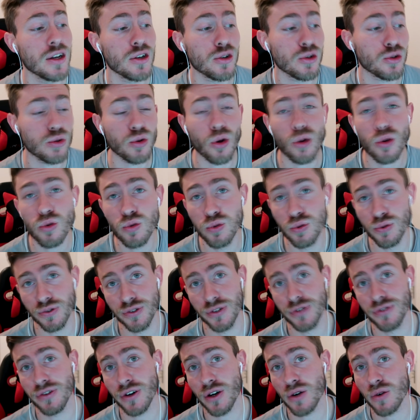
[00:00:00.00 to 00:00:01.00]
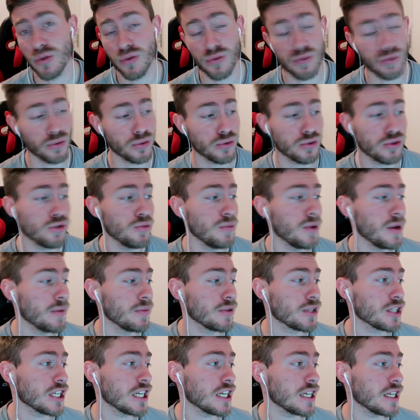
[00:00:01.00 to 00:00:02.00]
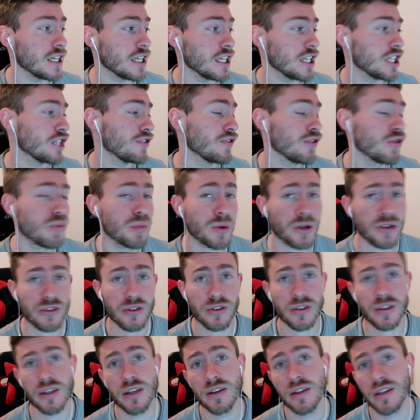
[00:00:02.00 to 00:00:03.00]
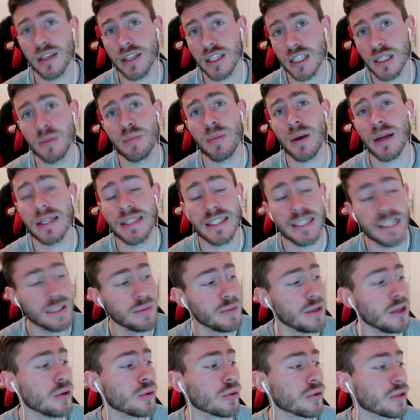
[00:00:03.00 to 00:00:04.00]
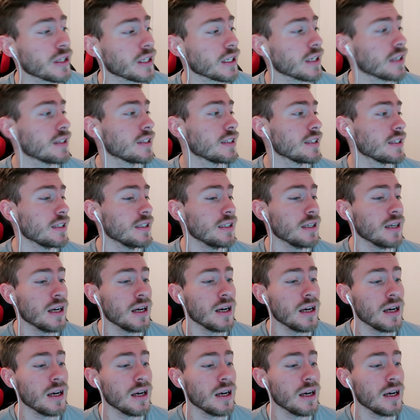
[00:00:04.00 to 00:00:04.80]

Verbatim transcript: Sur tout FIFA confondu même. Je vais vous présenter une équipe à 10 millions de crédits